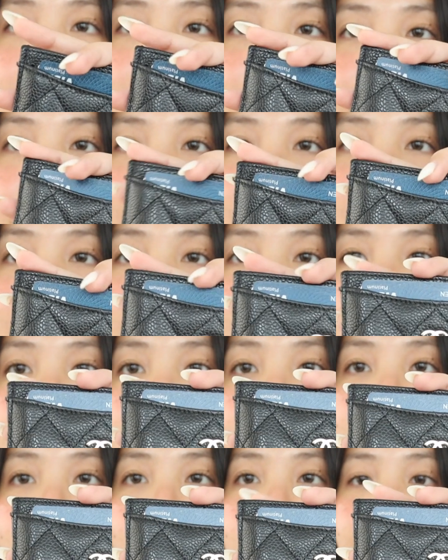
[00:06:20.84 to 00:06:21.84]
นานมาก
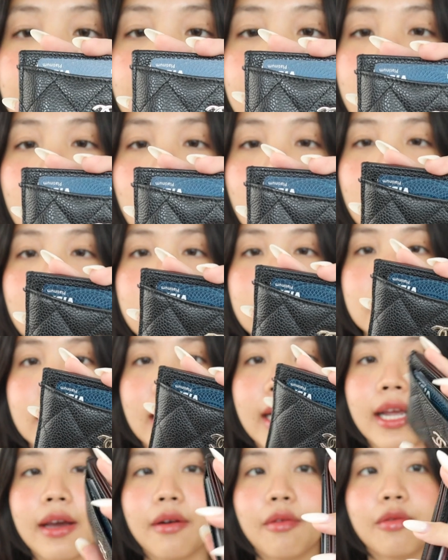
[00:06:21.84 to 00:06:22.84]
อันนี้เป็นของชา
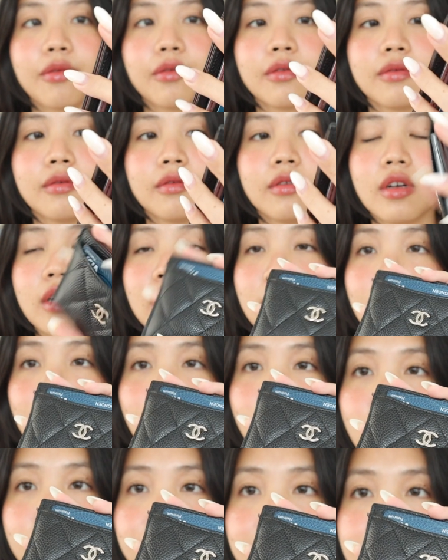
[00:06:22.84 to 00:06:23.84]
แนล
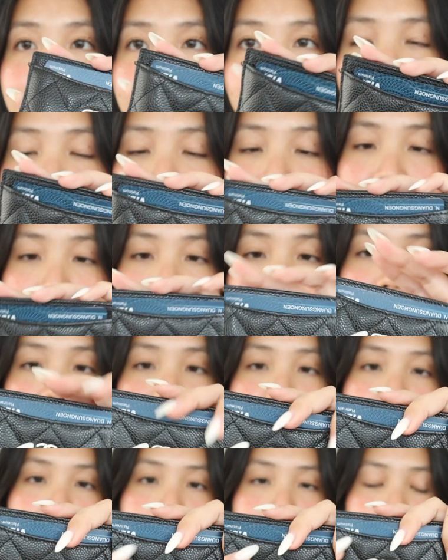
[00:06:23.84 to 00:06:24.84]
พูดไปแล้วนะอัน